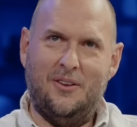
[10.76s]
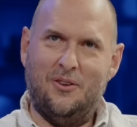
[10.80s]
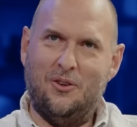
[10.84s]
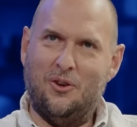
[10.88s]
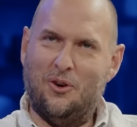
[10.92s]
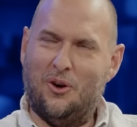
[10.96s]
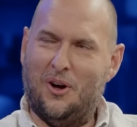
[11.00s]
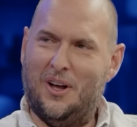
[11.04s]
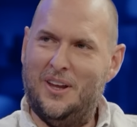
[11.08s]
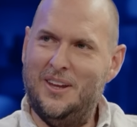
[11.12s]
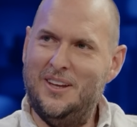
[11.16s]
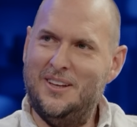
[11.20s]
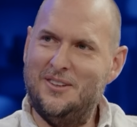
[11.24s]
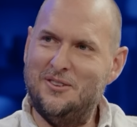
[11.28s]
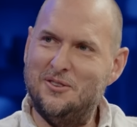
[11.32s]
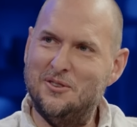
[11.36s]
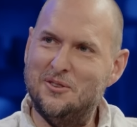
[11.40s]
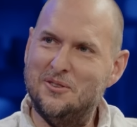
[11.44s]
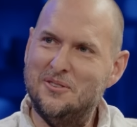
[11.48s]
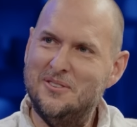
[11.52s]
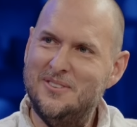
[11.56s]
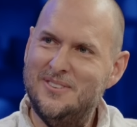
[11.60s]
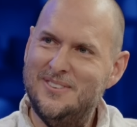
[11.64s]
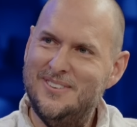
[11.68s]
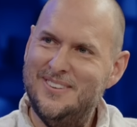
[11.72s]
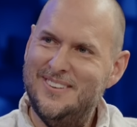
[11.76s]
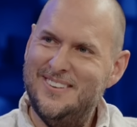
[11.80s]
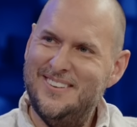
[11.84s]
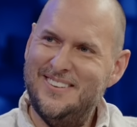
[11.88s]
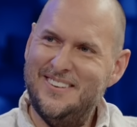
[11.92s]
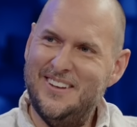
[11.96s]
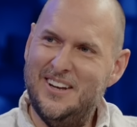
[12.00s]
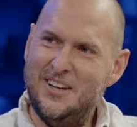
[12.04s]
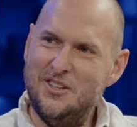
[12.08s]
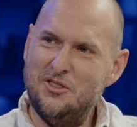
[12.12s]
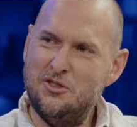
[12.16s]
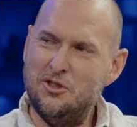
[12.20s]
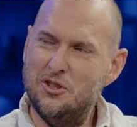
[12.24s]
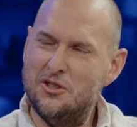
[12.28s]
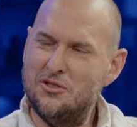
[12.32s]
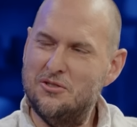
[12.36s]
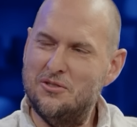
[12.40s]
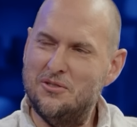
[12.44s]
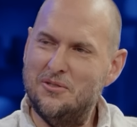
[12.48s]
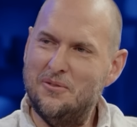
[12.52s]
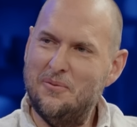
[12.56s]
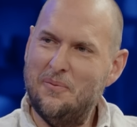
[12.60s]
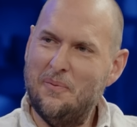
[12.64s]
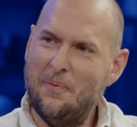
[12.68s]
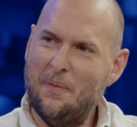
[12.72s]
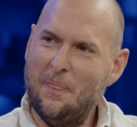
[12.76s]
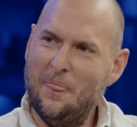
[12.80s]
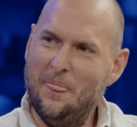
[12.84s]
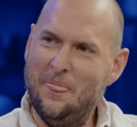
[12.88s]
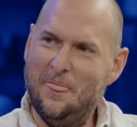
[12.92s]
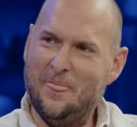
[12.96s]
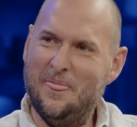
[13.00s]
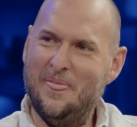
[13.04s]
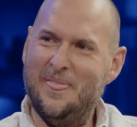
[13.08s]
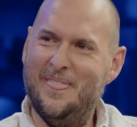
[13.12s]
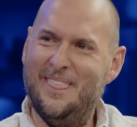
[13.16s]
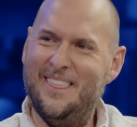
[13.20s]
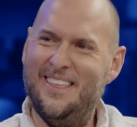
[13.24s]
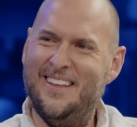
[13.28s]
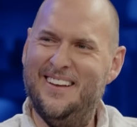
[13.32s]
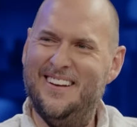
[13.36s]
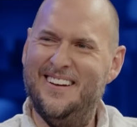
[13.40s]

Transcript: drogadicto. Sí. Delicioso. Sí, así, de,